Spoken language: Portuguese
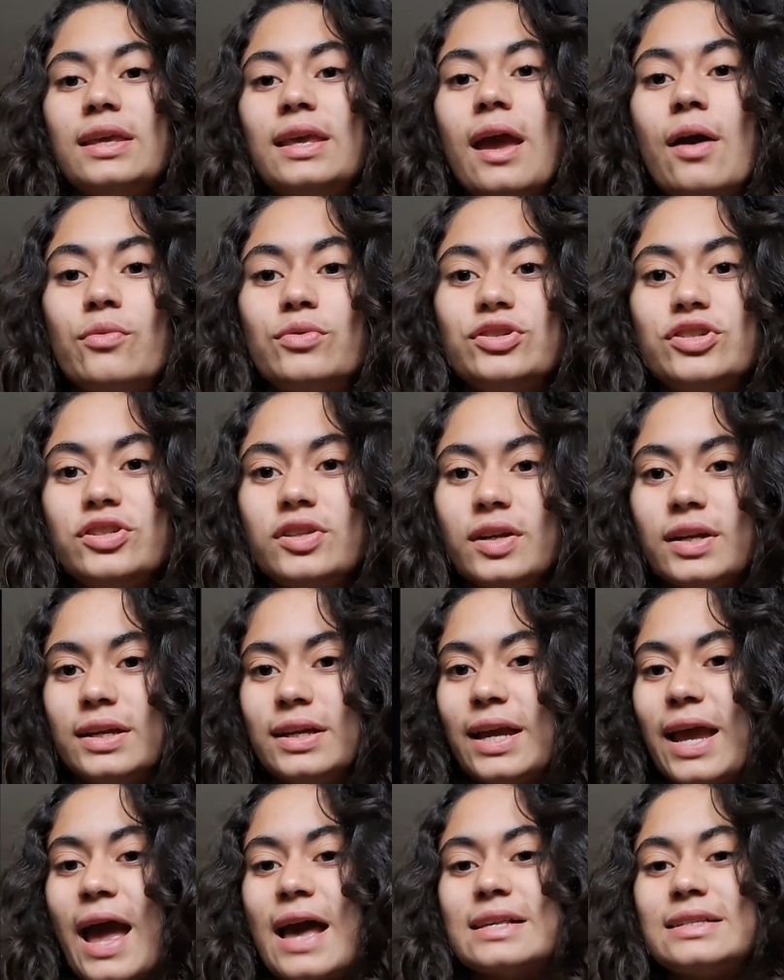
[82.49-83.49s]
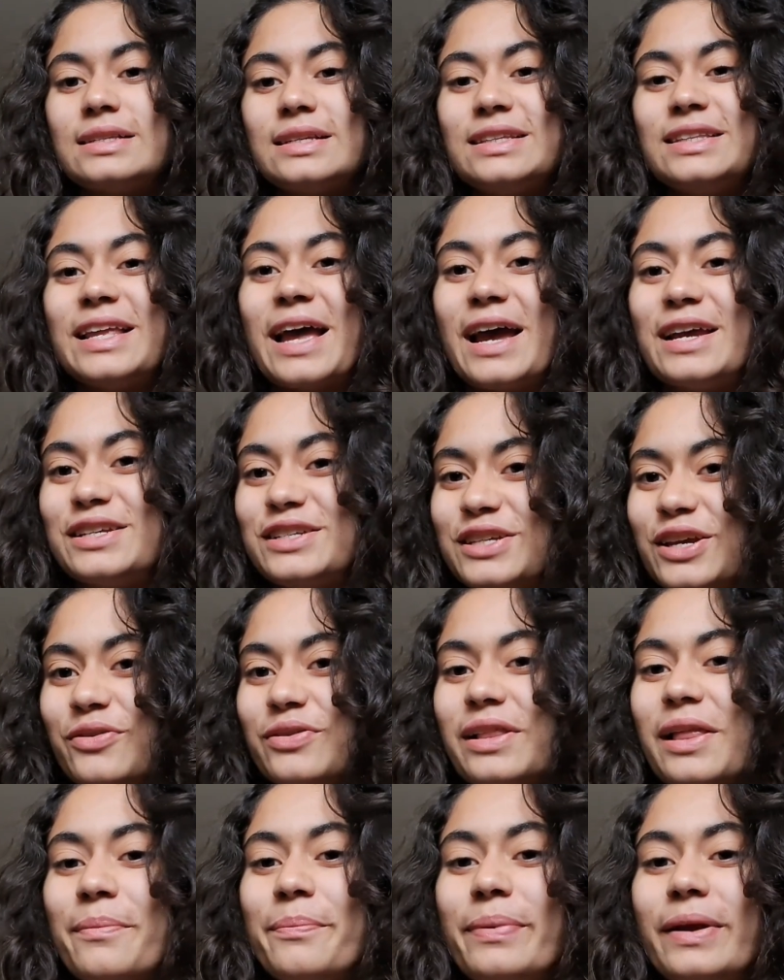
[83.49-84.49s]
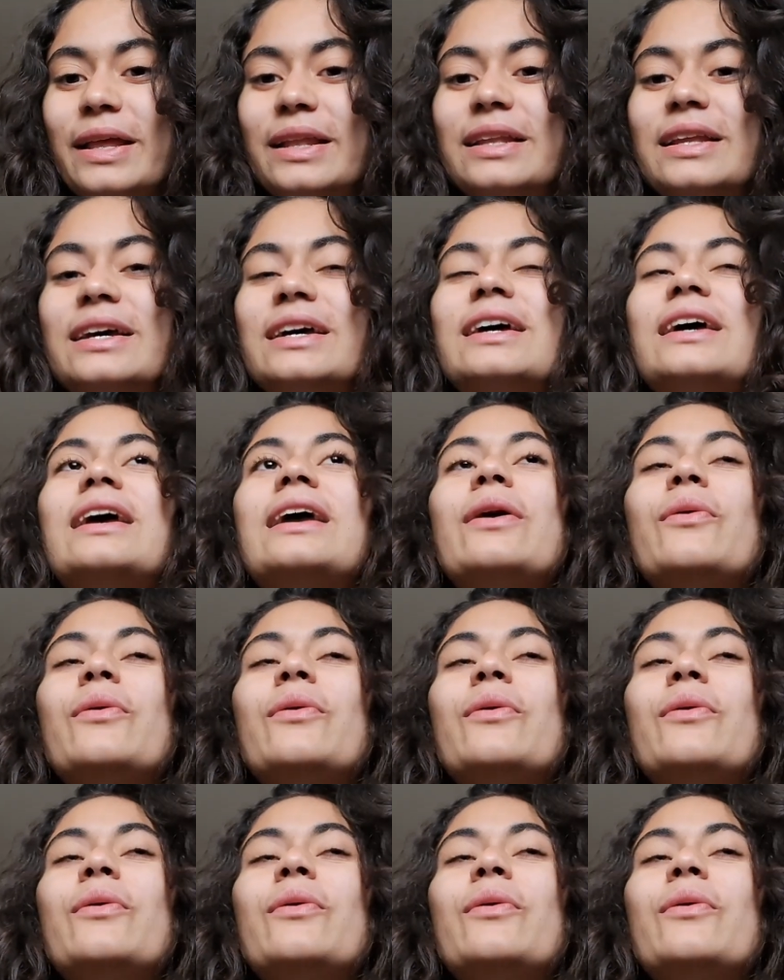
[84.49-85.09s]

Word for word: que é Um Estranho em Casa, da Sherry LaPena.